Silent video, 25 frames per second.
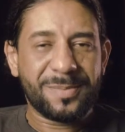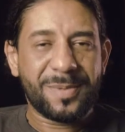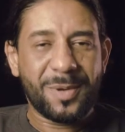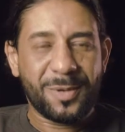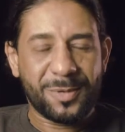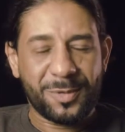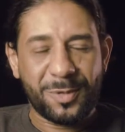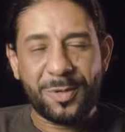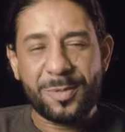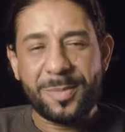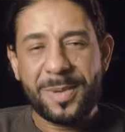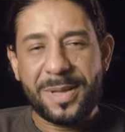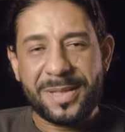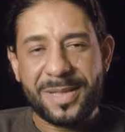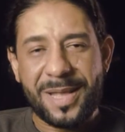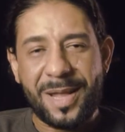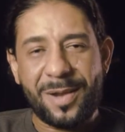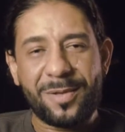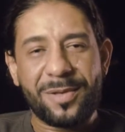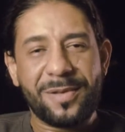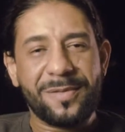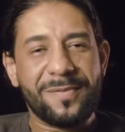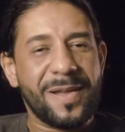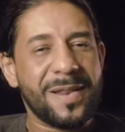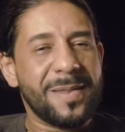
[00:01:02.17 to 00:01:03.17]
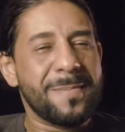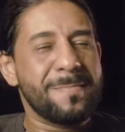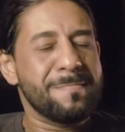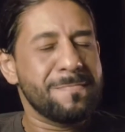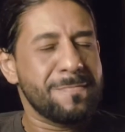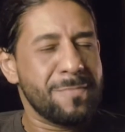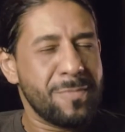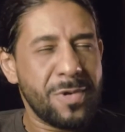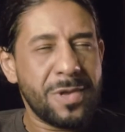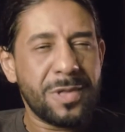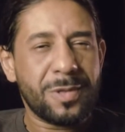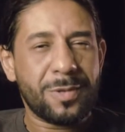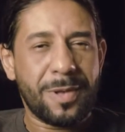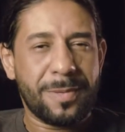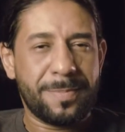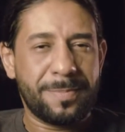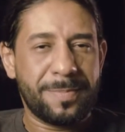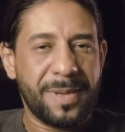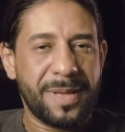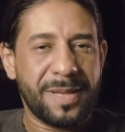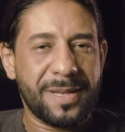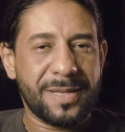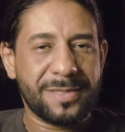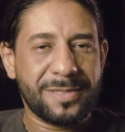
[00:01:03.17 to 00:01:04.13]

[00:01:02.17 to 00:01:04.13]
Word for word: É um documentário que vale muito a pena